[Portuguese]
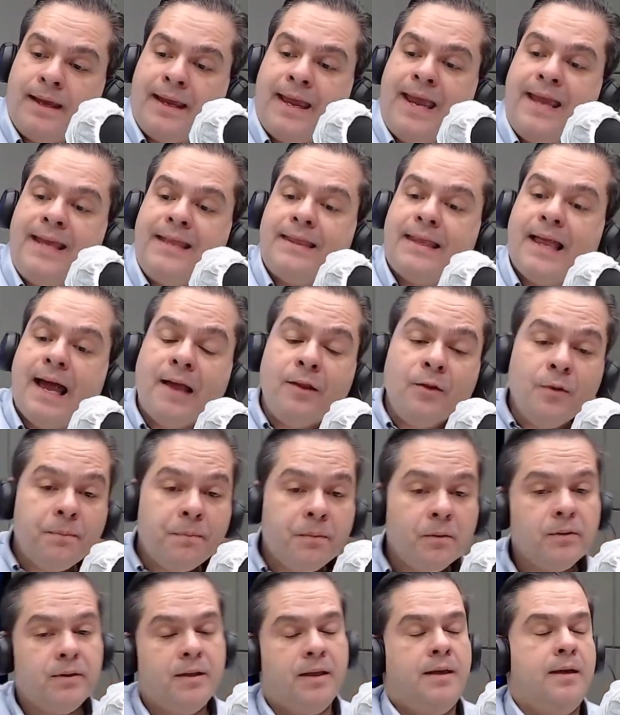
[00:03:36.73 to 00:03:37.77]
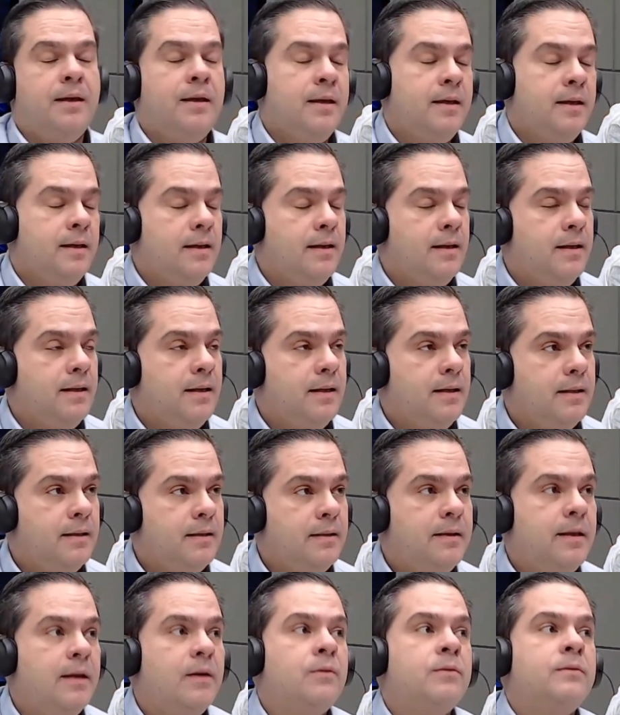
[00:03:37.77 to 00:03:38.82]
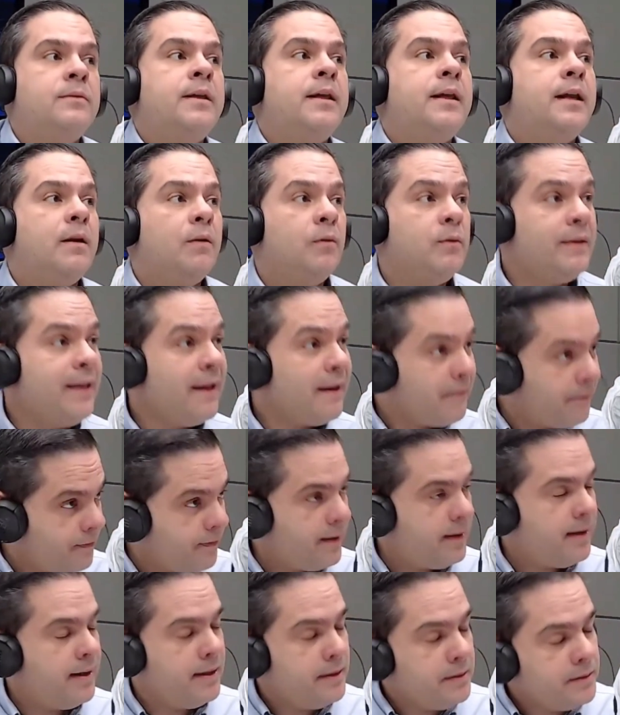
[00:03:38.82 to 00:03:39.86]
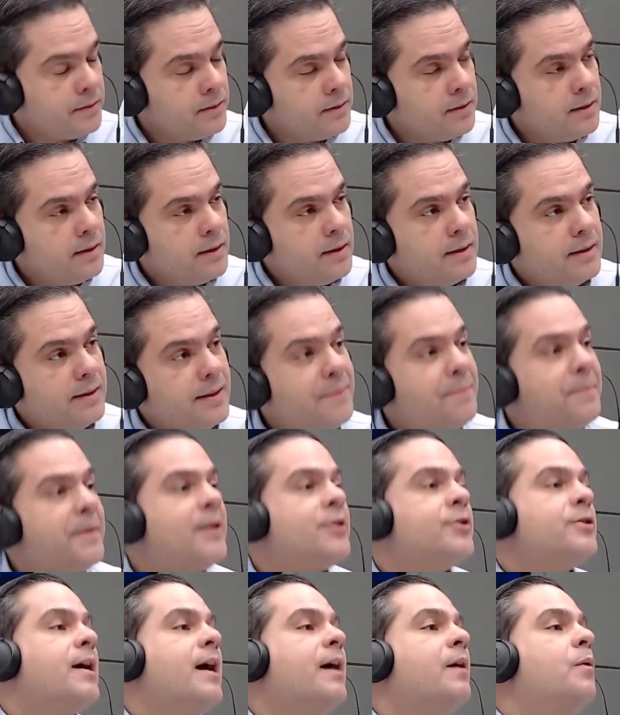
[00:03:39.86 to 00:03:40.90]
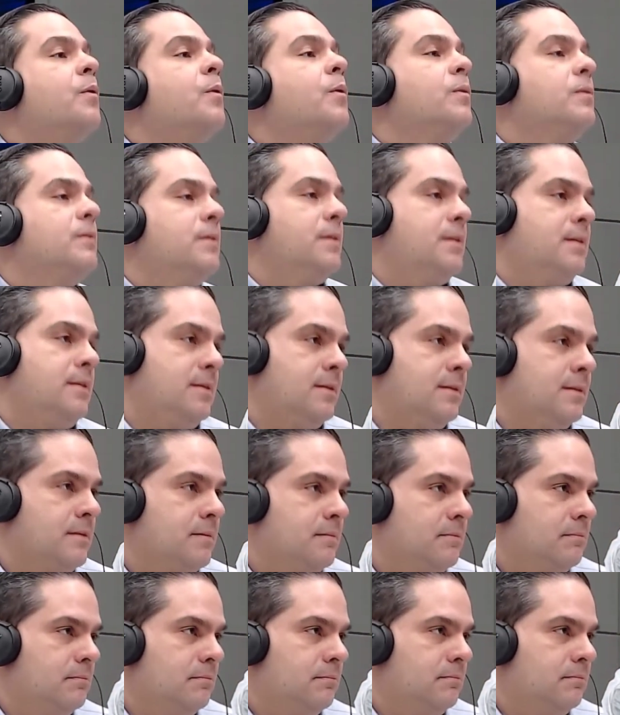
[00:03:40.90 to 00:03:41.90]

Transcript: quem está no poder tem um, o dever de prestar contas.